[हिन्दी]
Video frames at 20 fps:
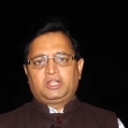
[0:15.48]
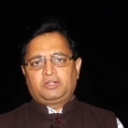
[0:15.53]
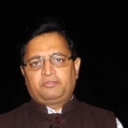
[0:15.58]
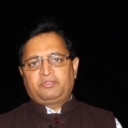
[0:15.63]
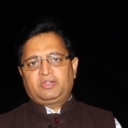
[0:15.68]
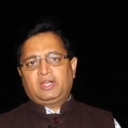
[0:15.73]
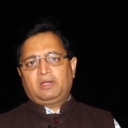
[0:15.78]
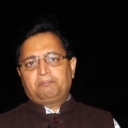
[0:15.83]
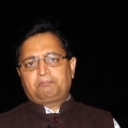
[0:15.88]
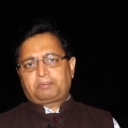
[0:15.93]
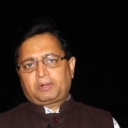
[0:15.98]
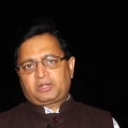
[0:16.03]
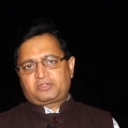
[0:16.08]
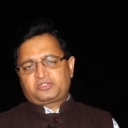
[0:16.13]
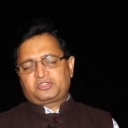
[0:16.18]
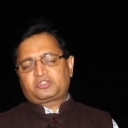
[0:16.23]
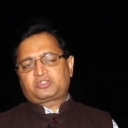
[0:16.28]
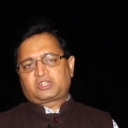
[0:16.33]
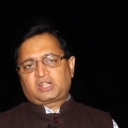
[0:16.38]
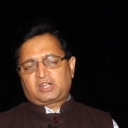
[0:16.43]
ईवीएम पर
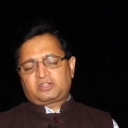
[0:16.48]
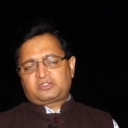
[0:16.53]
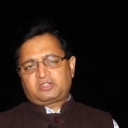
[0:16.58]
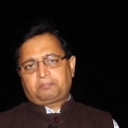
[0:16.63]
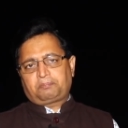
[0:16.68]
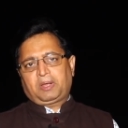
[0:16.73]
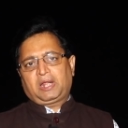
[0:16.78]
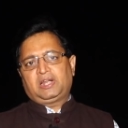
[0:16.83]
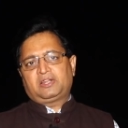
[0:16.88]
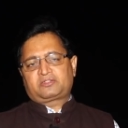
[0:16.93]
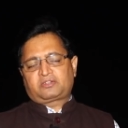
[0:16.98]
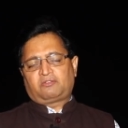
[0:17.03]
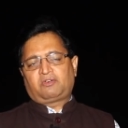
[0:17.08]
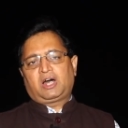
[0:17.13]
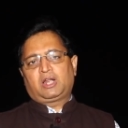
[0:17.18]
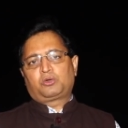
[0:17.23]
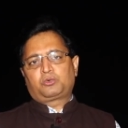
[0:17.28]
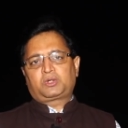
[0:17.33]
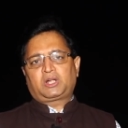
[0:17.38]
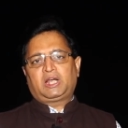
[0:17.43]
जिस तरह से पहले
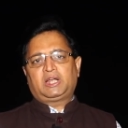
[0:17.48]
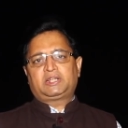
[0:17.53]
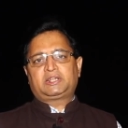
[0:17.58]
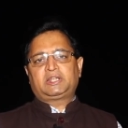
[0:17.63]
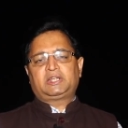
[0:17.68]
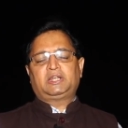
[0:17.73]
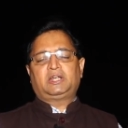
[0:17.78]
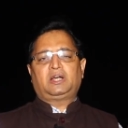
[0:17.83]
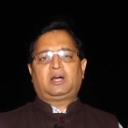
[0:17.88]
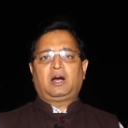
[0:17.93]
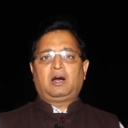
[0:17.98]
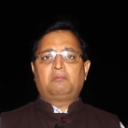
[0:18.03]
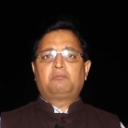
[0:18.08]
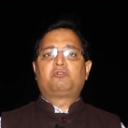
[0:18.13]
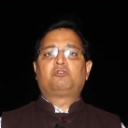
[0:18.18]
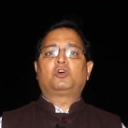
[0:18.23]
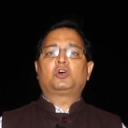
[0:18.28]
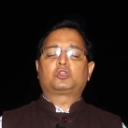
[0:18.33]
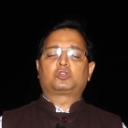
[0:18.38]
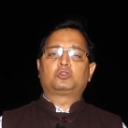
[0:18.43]
सवाल उठाए थे
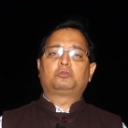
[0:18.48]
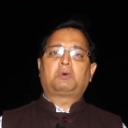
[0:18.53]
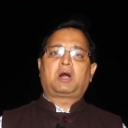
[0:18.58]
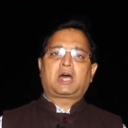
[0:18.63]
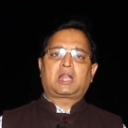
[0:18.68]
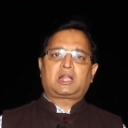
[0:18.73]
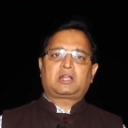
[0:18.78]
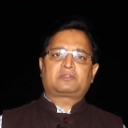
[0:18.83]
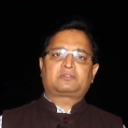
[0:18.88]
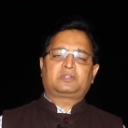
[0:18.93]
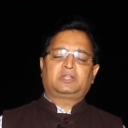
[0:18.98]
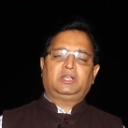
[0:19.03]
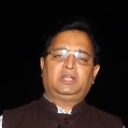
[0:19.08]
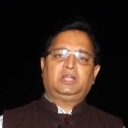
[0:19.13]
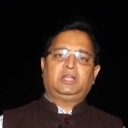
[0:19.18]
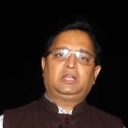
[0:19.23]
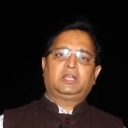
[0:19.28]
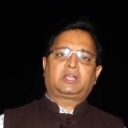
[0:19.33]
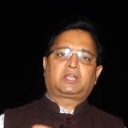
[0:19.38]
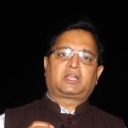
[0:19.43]
अब वो दोबारा
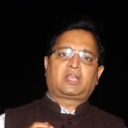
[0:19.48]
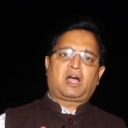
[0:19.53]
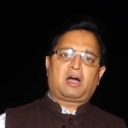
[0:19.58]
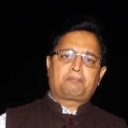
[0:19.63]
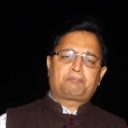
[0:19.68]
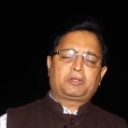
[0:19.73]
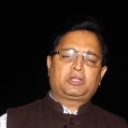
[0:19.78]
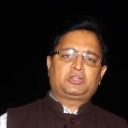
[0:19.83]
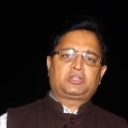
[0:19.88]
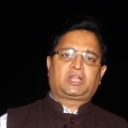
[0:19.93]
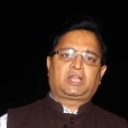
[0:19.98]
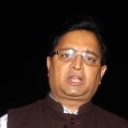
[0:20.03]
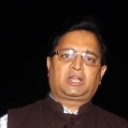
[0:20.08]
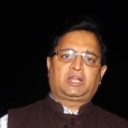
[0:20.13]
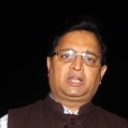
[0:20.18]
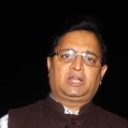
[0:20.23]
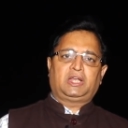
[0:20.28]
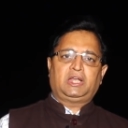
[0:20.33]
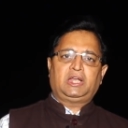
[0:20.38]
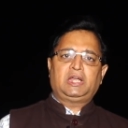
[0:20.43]
से एक ज्ञापन दे
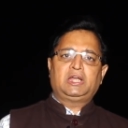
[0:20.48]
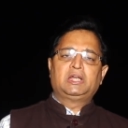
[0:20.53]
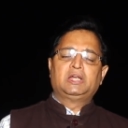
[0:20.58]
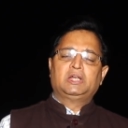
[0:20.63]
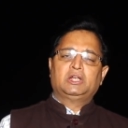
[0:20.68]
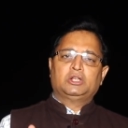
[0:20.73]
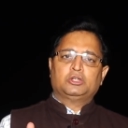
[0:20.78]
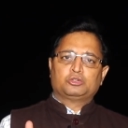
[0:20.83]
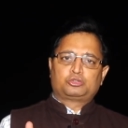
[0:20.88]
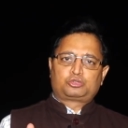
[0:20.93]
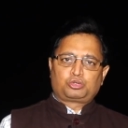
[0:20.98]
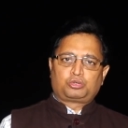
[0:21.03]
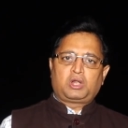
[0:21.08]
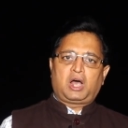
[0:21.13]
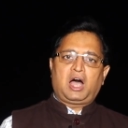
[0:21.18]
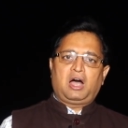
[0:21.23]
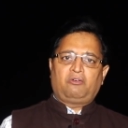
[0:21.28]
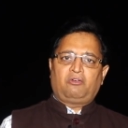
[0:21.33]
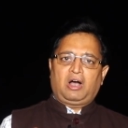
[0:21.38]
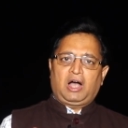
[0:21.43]
रहे हैं
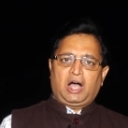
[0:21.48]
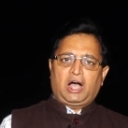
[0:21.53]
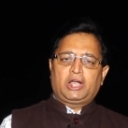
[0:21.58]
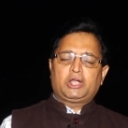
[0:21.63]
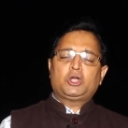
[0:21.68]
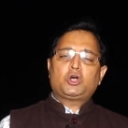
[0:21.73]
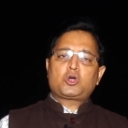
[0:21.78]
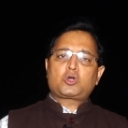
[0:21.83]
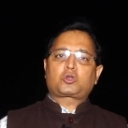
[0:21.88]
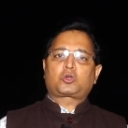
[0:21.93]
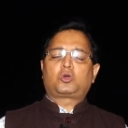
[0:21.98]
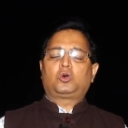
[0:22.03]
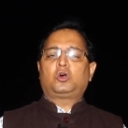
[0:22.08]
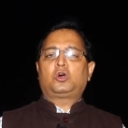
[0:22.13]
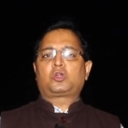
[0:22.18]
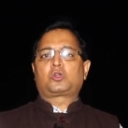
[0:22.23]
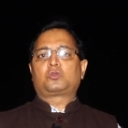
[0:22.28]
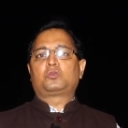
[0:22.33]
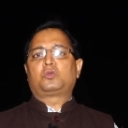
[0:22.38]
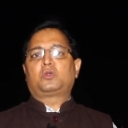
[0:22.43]
चुनाव आयोग को
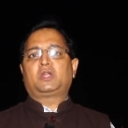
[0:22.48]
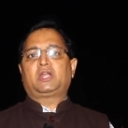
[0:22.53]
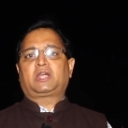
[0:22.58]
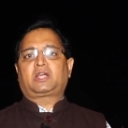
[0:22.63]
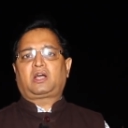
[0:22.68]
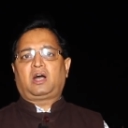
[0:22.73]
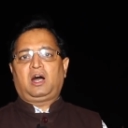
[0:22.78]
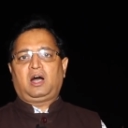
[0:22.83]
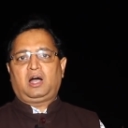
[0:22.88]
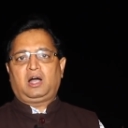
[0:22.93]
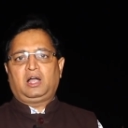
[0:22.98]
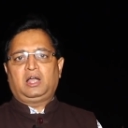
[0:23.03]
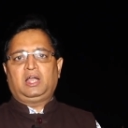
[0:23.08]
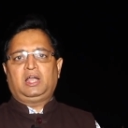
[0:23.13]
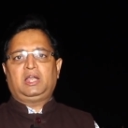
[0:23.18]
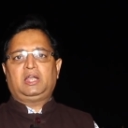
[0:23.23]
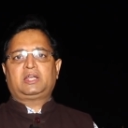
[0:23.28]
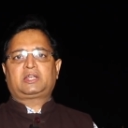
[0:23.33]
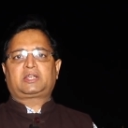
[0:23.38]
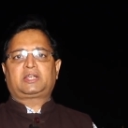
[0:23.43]
और उन्होंने कहा
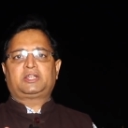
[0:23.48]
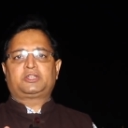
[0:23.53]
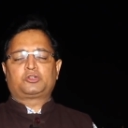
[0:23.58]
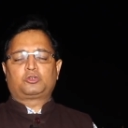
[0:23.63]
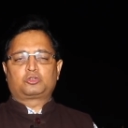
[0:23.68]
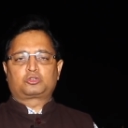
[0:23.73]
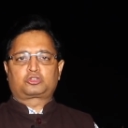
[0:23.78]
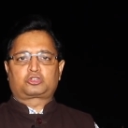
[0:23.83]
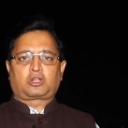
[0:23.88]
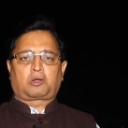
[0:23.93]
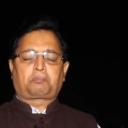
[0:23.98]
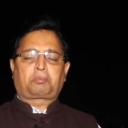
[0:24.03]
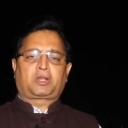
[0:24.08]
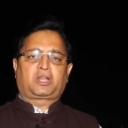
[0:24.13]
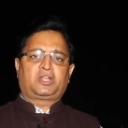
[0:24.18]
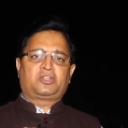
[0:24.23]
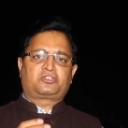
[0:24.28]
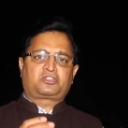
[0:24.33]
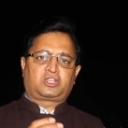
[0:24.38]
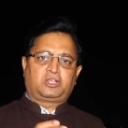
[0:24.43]
है कि जो उत्तर
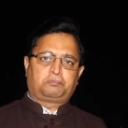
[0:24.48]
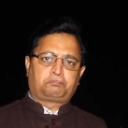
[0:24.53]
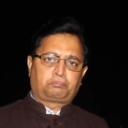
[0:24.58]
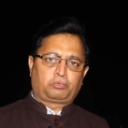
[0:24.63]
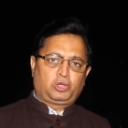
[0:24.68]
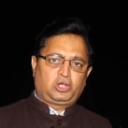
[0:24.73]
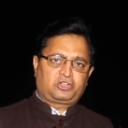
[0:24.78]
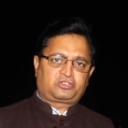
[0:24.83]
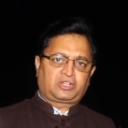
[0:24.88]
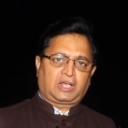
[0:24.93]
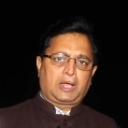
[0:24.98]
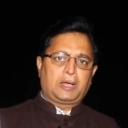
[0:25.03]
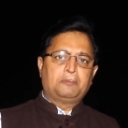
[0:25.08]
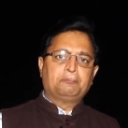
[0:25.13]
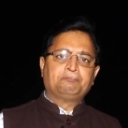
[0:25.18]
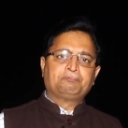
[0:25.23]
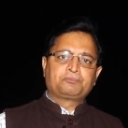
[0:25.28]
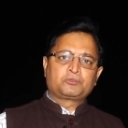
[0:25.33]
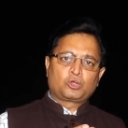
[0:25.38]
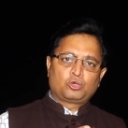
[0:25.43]
प्रदेश की पुलिस है
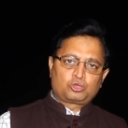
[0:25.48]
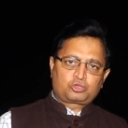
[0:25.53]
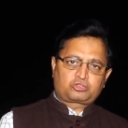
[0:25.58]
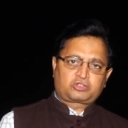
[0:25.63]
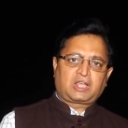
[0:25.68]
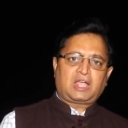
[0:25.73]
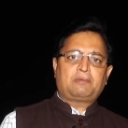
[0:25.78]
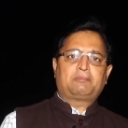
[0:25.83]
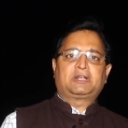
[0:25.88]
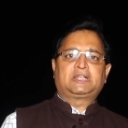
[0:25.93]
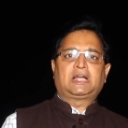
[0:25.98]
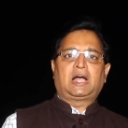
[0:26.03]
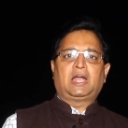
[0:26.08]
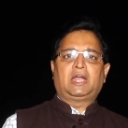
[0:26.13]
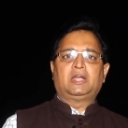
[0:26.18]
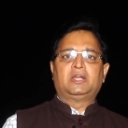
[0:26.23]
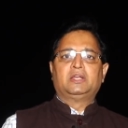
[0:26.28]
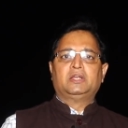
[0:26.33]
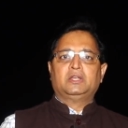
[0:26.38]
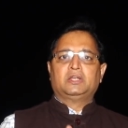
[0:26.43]
उसके
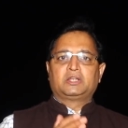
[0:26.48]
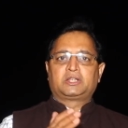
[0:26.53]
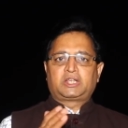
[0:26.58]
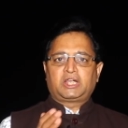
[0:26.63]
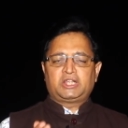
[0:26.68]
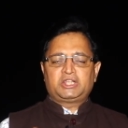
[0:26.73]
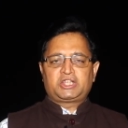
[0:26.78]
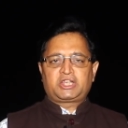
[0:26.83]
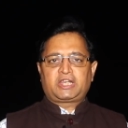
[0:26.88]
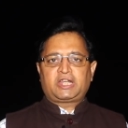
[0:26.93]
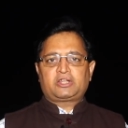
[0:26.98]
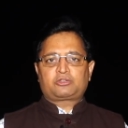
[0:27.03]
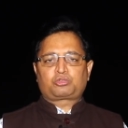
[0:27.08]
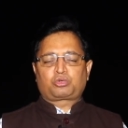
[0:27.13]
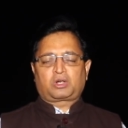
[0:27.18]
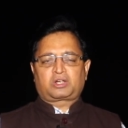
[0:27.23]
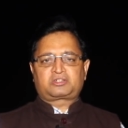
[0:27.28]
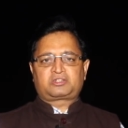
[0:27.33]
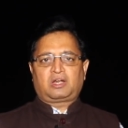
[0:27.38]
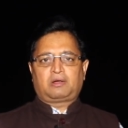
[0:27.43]
बजाय केंद्रीय
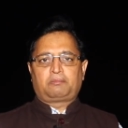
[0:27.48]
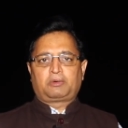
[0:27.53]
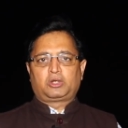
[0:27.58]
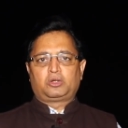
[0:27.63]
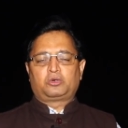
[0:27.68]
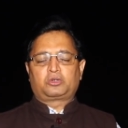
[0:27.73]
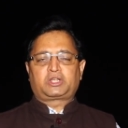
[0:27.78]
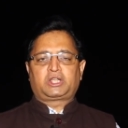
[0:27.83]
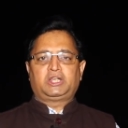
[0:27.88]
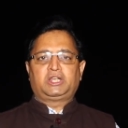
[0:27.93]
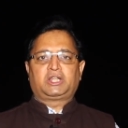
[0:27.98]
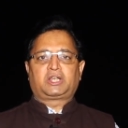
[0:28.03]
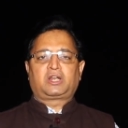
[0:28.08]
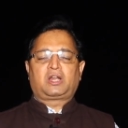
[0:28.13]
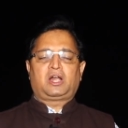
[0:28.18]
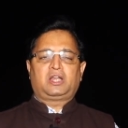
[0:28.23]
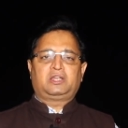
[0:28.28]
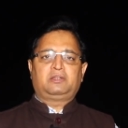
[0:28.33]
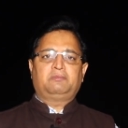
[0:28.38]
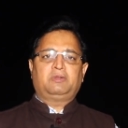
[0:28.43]
सुरक्षा बलों की
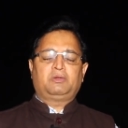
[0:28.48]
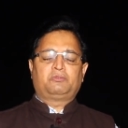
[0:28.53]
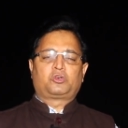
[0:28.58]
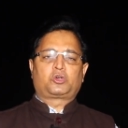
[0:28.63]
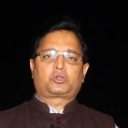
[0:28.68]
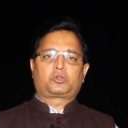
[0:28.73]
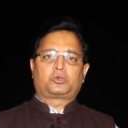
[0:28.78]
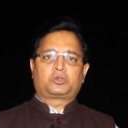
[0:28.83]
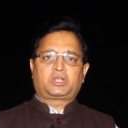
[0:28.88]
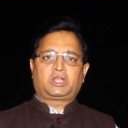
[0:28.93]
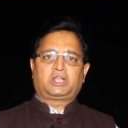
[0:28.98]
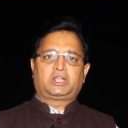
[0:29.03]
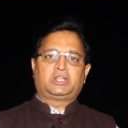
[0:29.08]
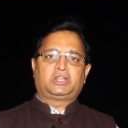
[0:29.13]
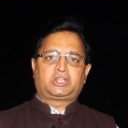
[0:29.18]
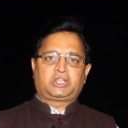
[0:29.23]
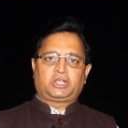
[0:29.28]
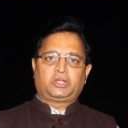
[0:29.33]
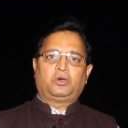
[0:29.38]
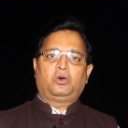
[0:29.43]
निगरानी में वोटों की
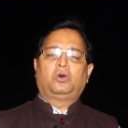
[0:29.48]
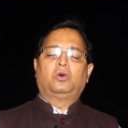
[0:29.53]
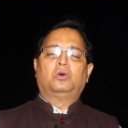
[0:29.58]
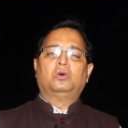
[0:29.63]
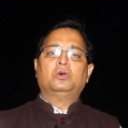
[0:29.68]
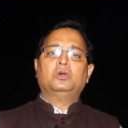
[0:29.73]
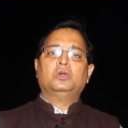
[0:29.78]
गिनती हो